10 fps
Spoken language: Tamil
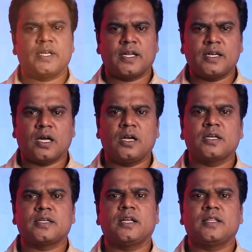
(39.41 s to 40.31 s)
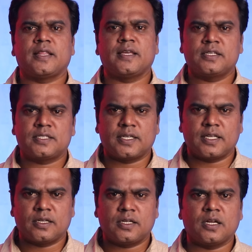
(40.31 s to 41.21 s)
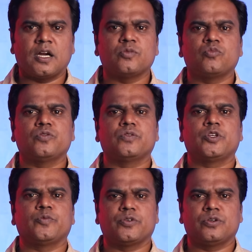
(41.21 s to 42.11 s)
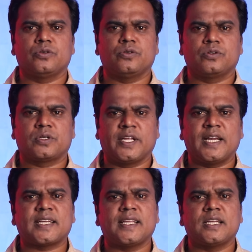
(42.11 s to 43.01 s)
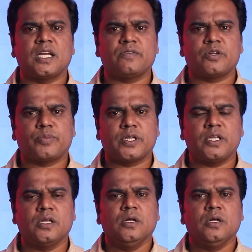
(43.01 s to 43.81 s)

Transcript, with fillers: என்னென்னா நாளுக்கு நாள் இது அதிகரிச்சுக்கிட்டே இருக்குது நாடு முழுவதும் இப்போது நேற்றைய நிலவரப்படி